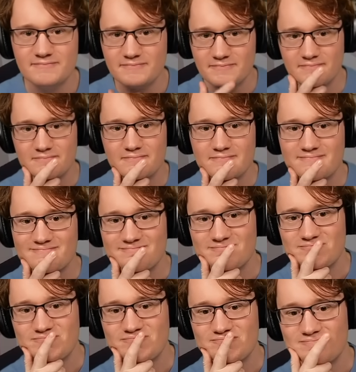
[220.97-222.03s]
Genau,
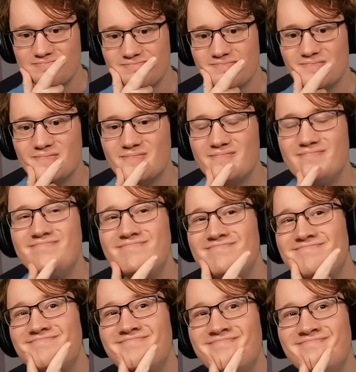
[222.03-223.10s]
hier einmal, zack.
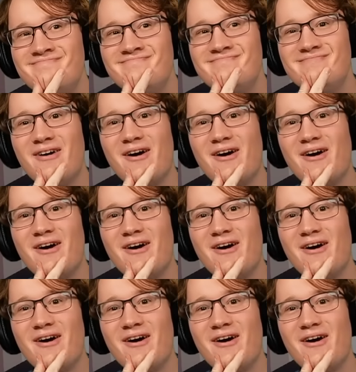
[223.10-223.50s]
Hm,